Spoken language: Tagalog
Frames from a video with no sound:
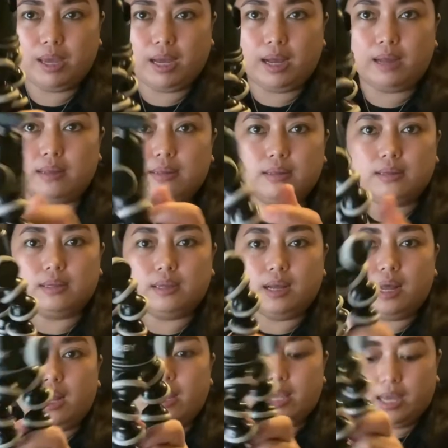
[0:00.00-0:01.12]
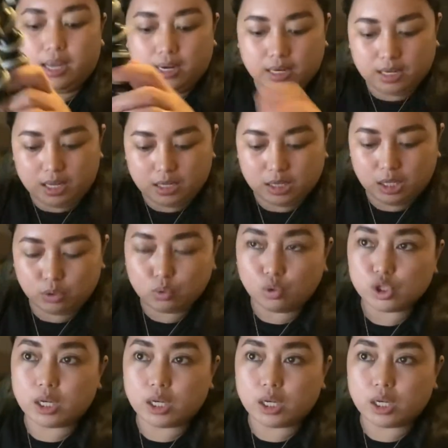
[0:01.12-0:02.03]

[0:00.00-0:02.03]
ha. Ayan. Dito ko